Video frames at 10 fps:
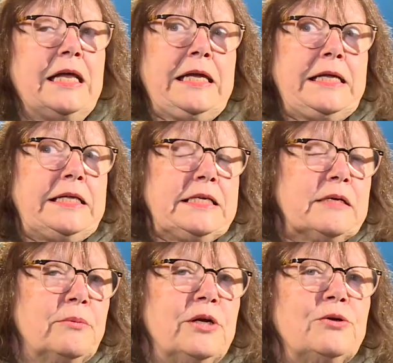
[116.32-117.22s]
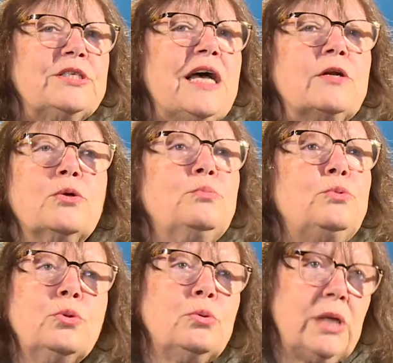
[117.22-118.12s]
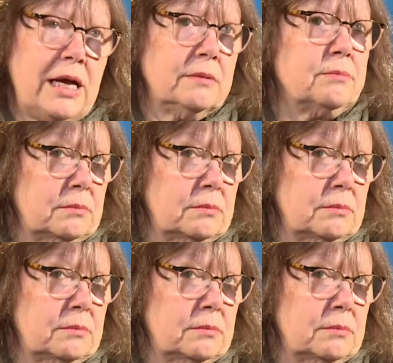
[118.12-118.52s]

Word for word: Y dice, bueno, esas rupturas